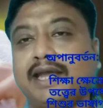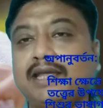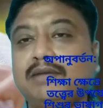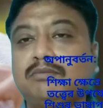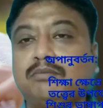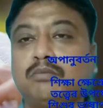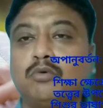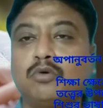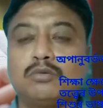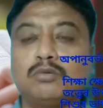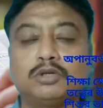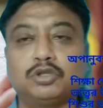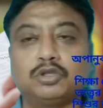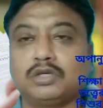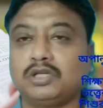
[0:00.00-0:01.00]
এই
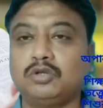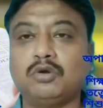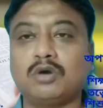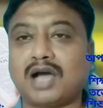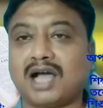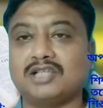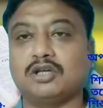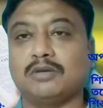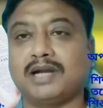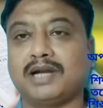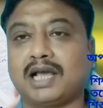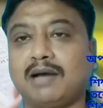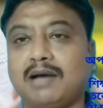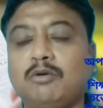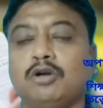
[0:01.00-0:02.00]
অনুবর্তন কিন্তু কাজ হবে
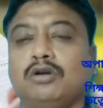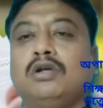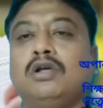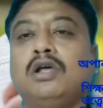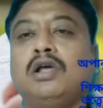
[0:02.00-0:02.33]
না কেমন